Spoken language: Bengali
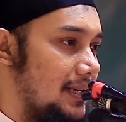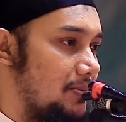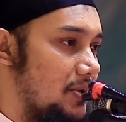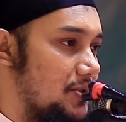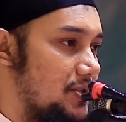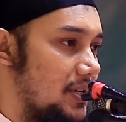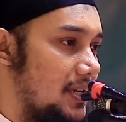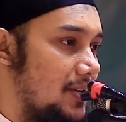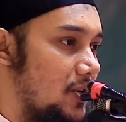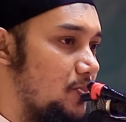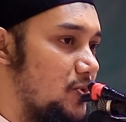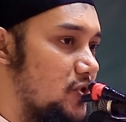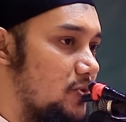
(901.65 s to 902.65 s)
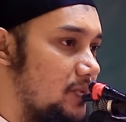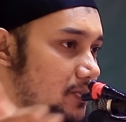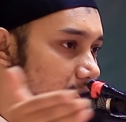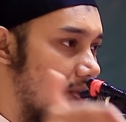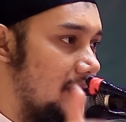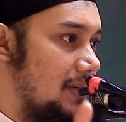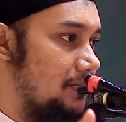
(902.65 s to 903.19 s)
এবং ইনশাল্লাহ অল্প সময়ের
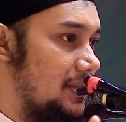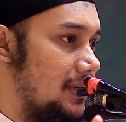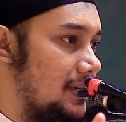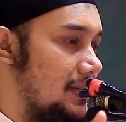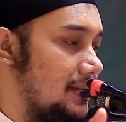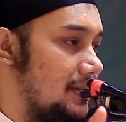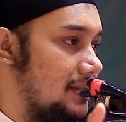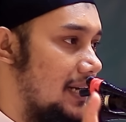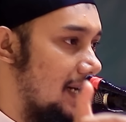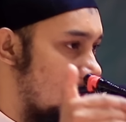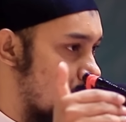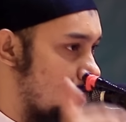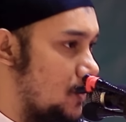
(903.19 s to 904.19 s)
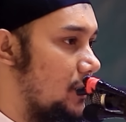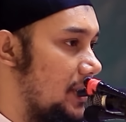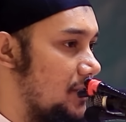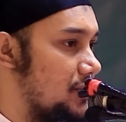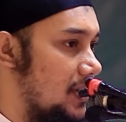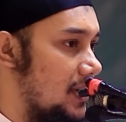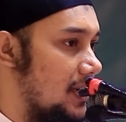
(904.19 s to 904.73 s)
মধ্যে আমরা ঢাকা শহরে
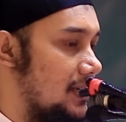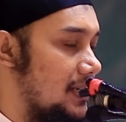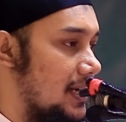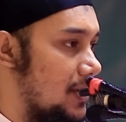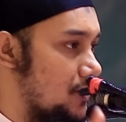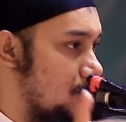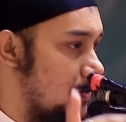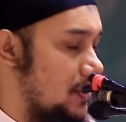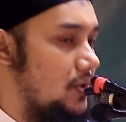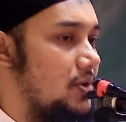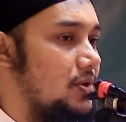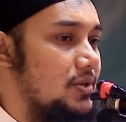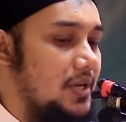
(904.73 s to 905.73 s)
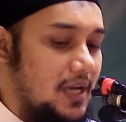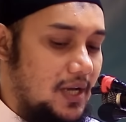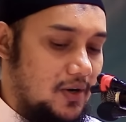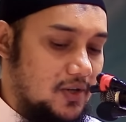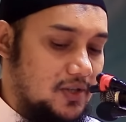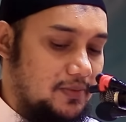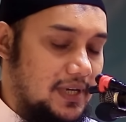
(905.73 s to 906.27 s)
ইনশাল্লাহ ঢাকা শহরে হোক
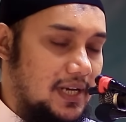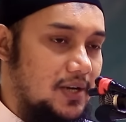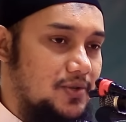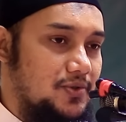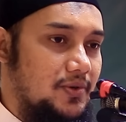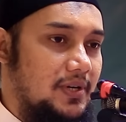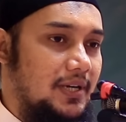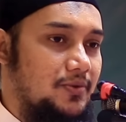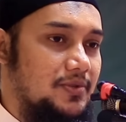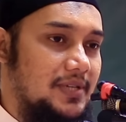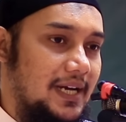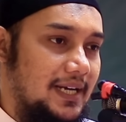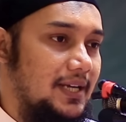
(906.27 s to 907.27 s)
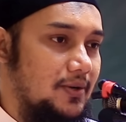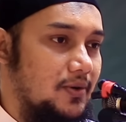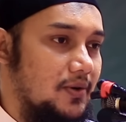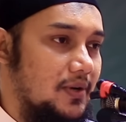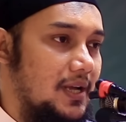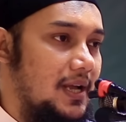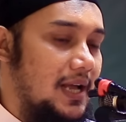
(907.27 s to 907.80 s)
অথবা ঢাকা শহরের একটু সাইডেই
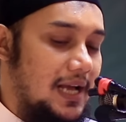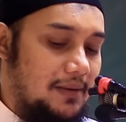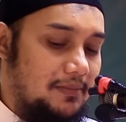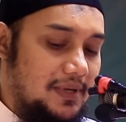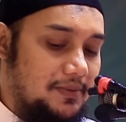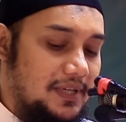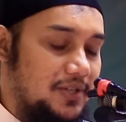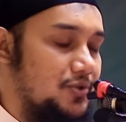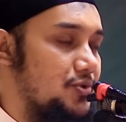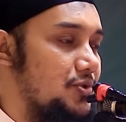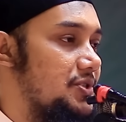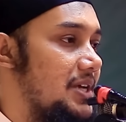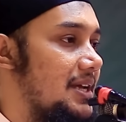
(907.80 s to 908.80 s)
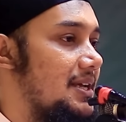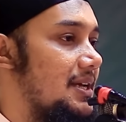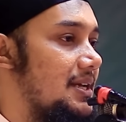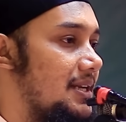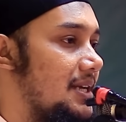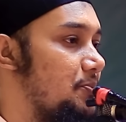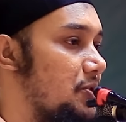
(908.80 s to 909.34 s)
হোক আমরা নিজস্ব জায়গা
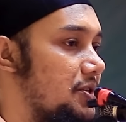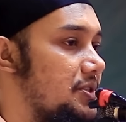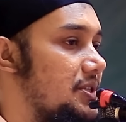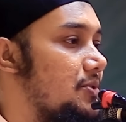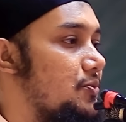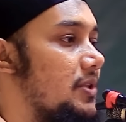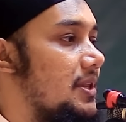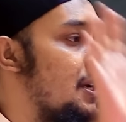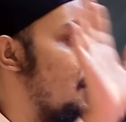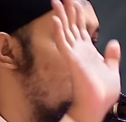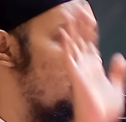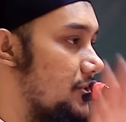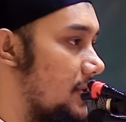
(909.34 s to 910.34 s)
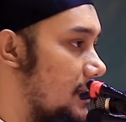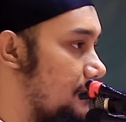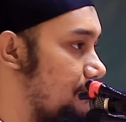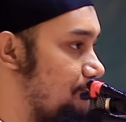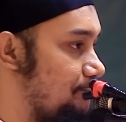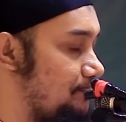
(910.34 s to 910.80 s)
কিনে প্রতিষ্ঠান করে দেখাবো ইনশাল্লাহ